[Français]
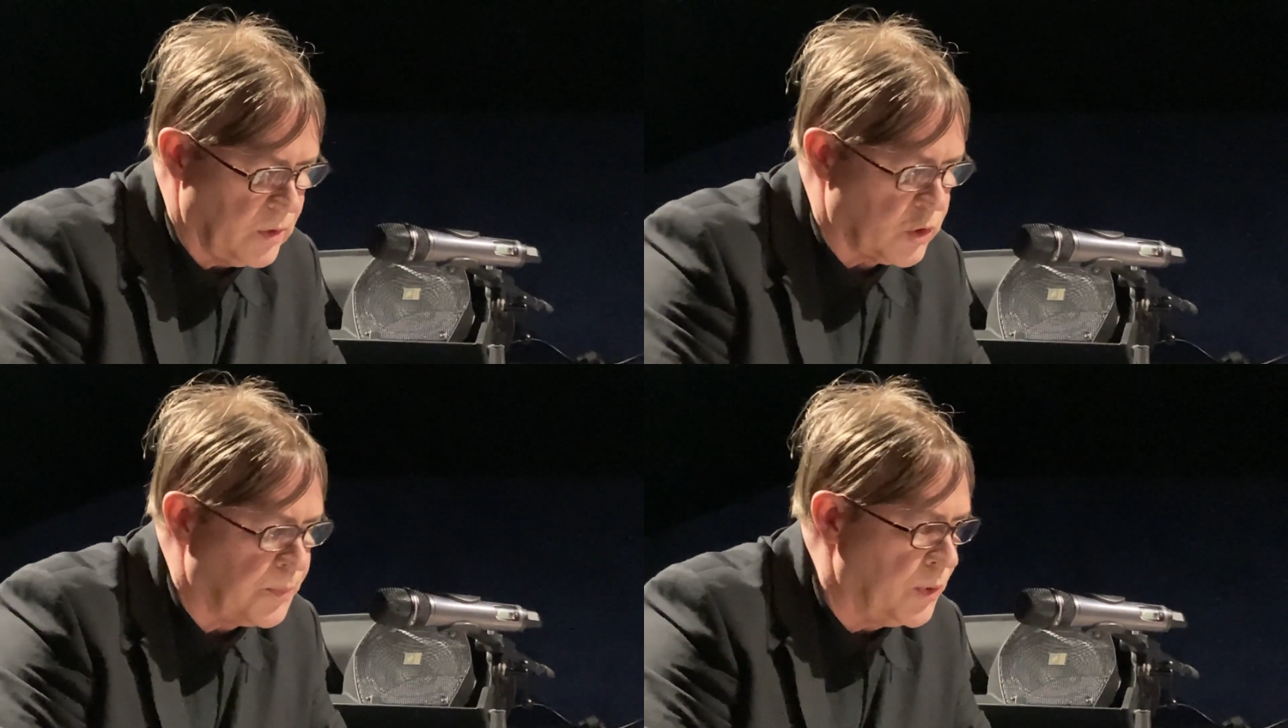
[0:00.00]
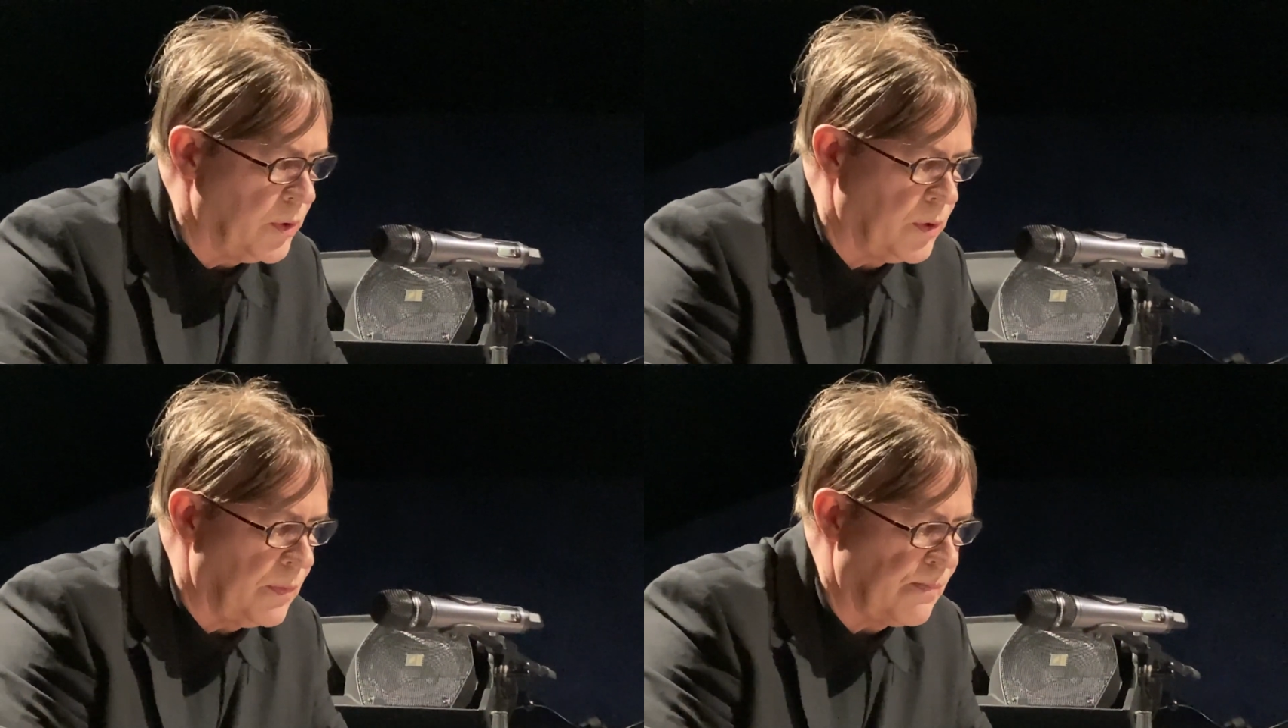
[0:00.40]
Je
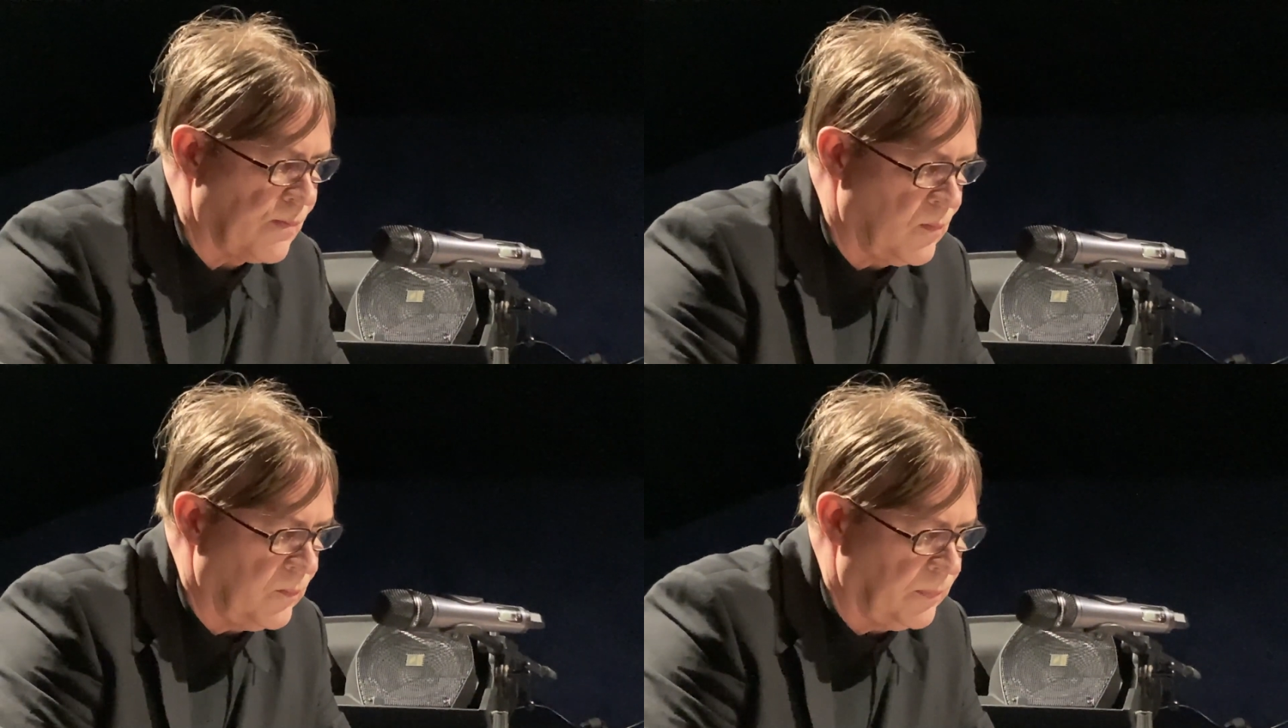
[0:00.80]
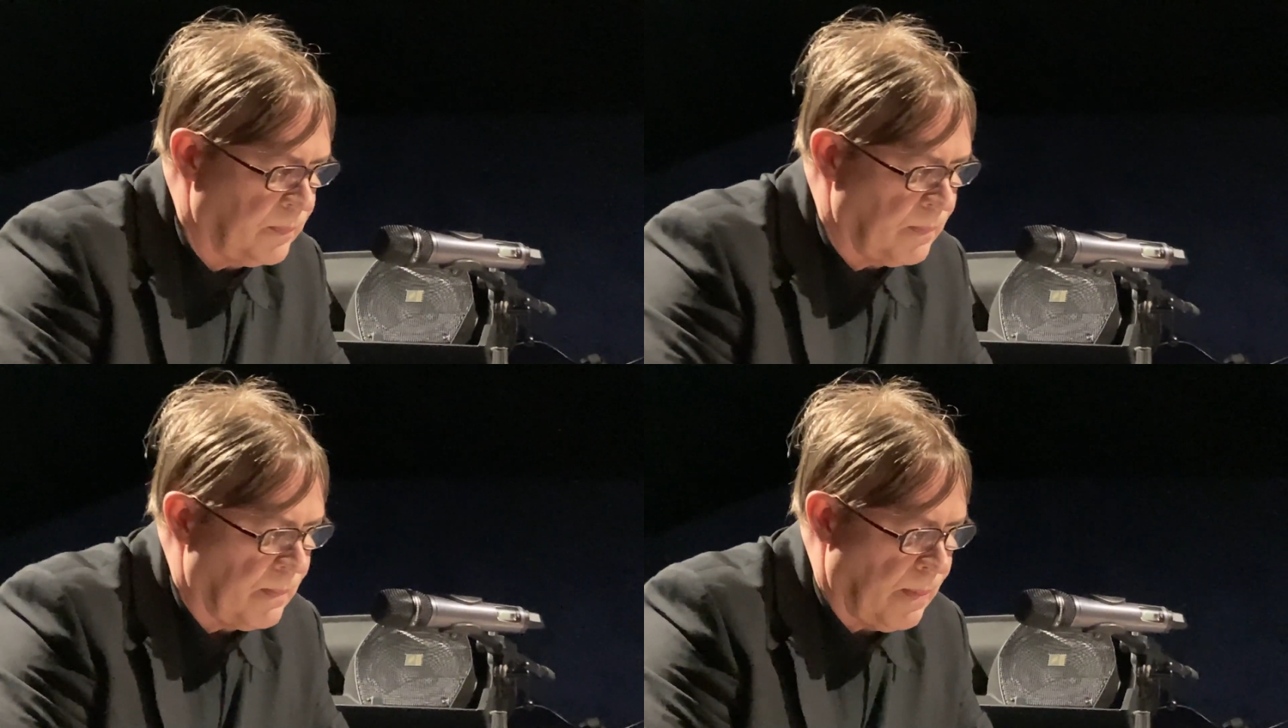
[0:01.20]
peux
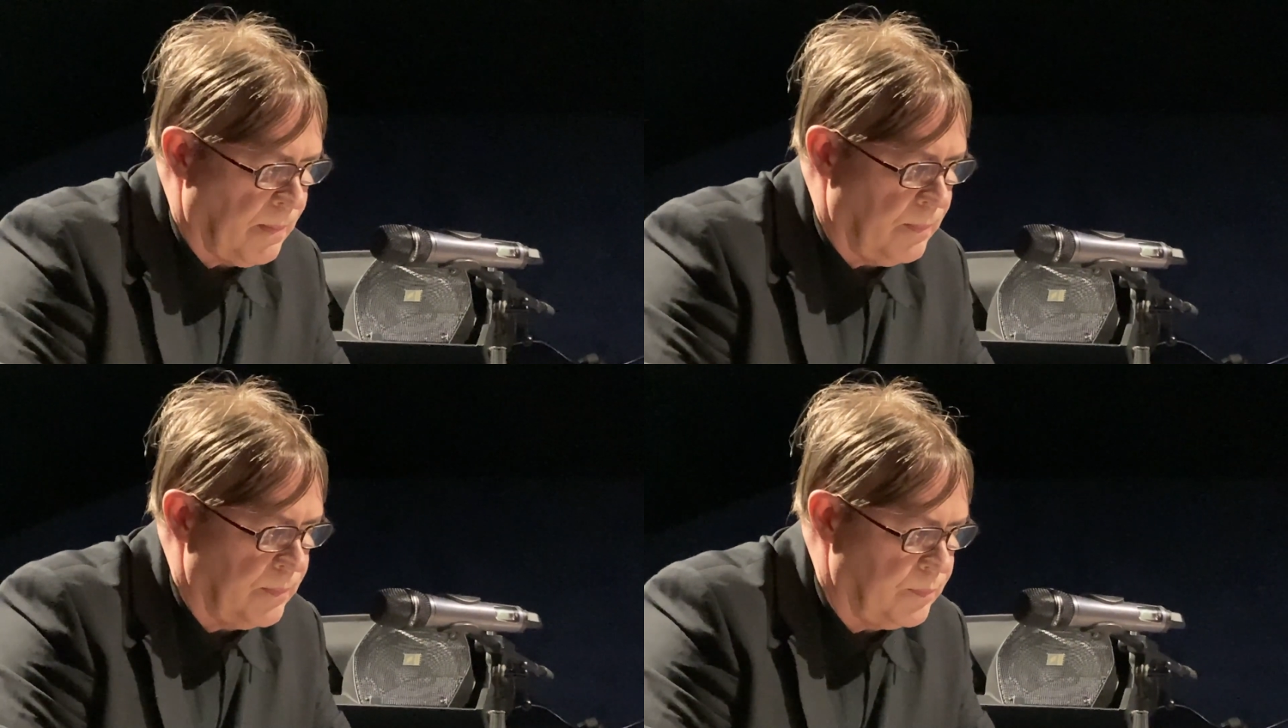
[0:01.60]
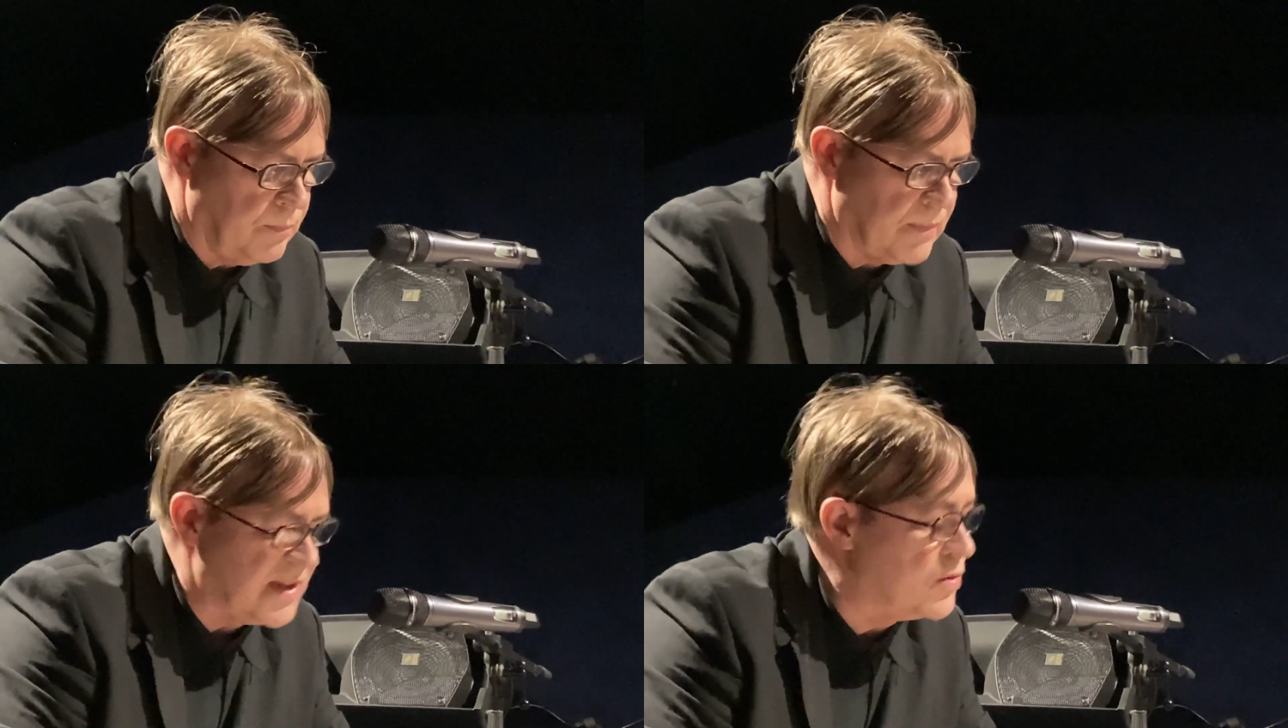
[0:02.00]

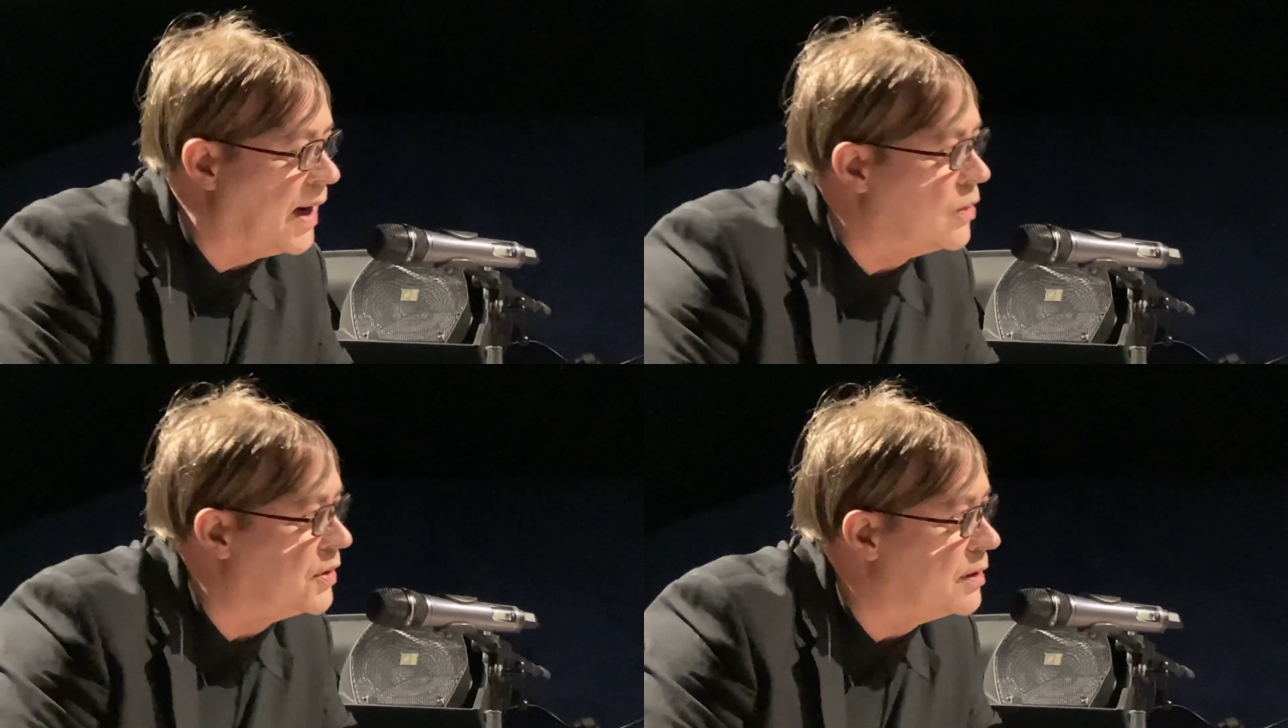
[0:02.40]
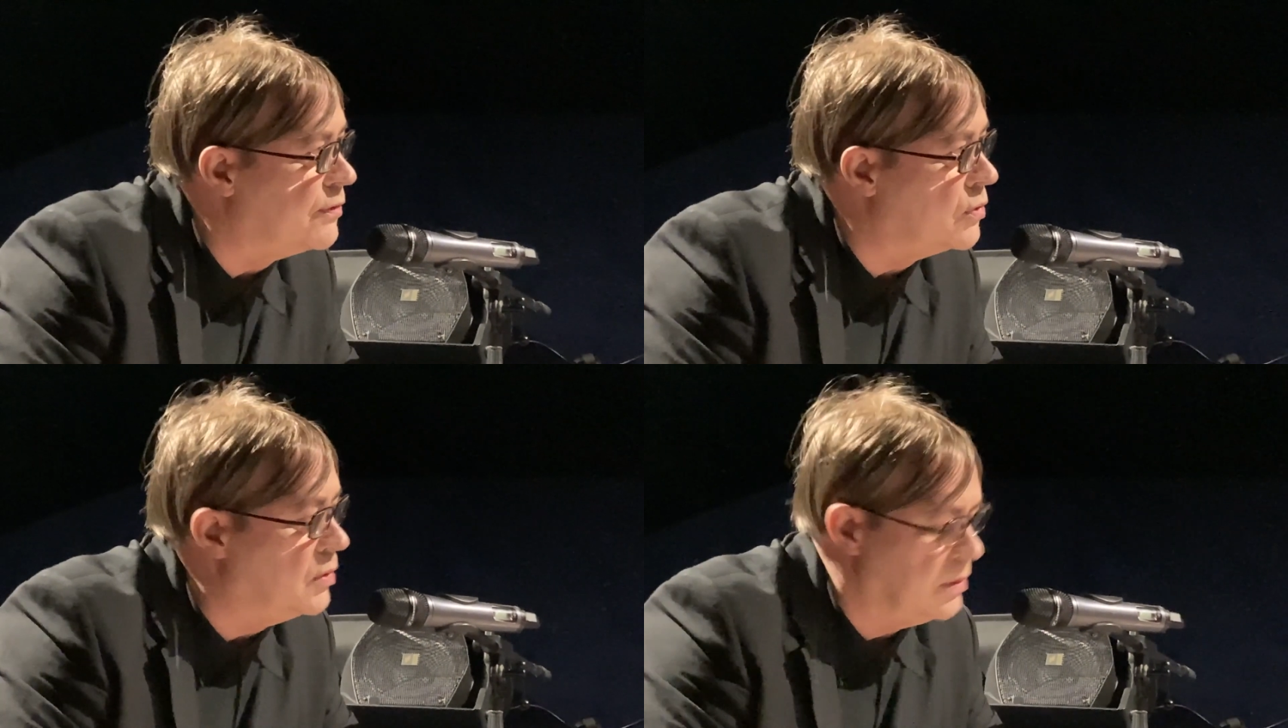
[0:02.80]
m'asseoir à côté
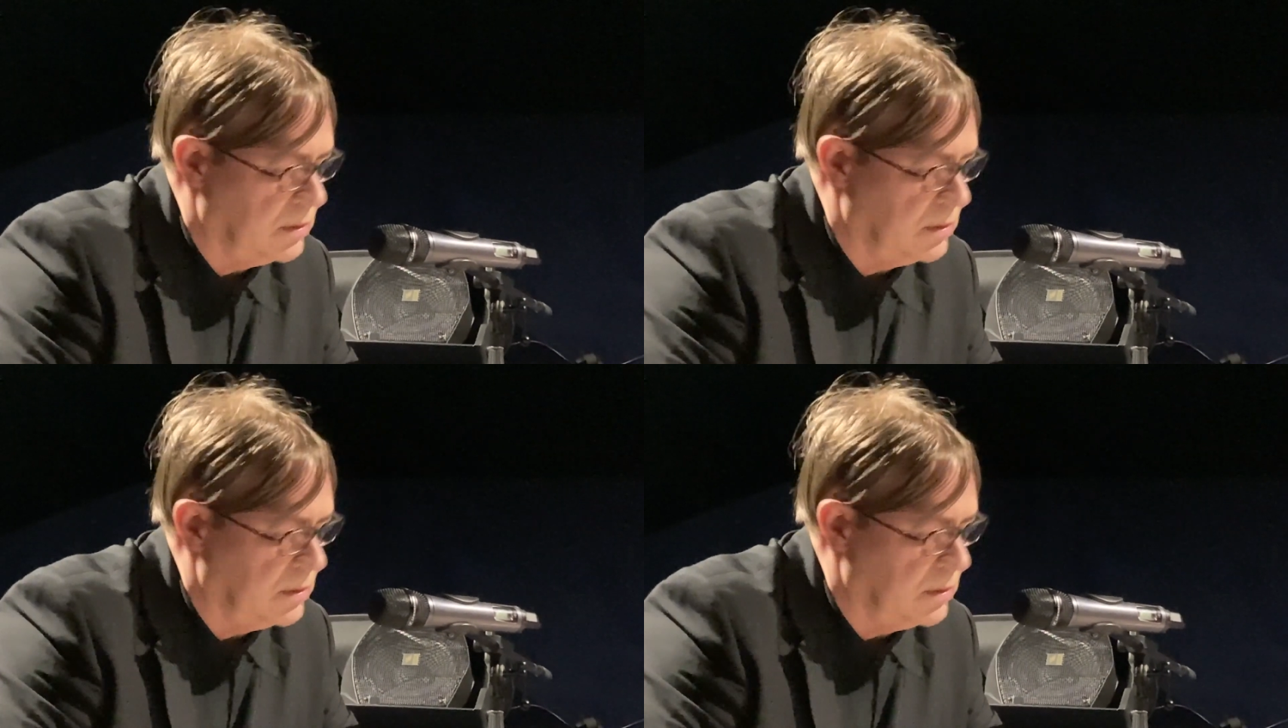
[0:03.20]
de vous.